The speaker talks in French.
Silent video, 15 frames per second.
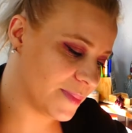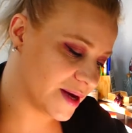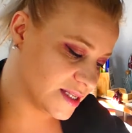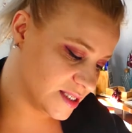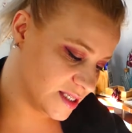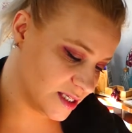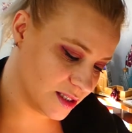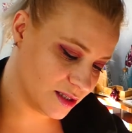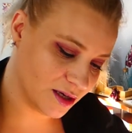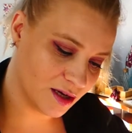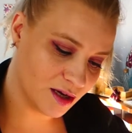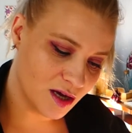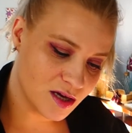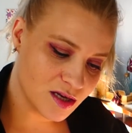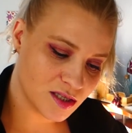patine.
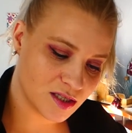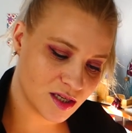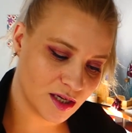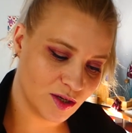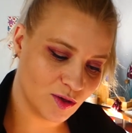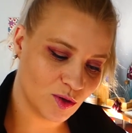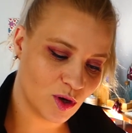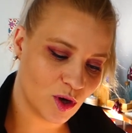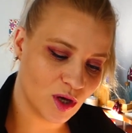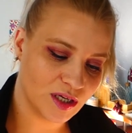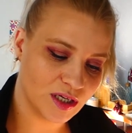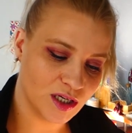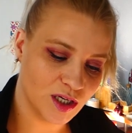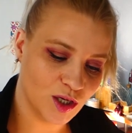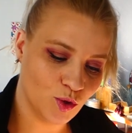C'est les euh,
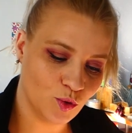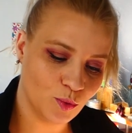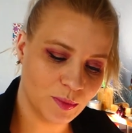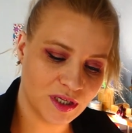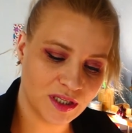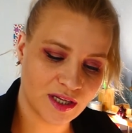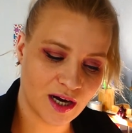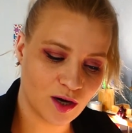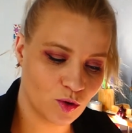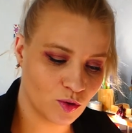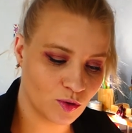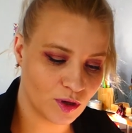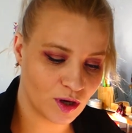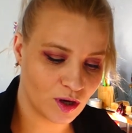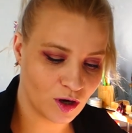Illumina
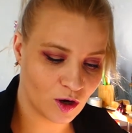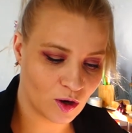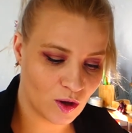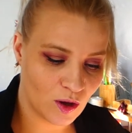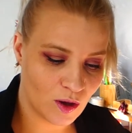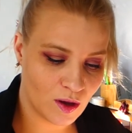Color.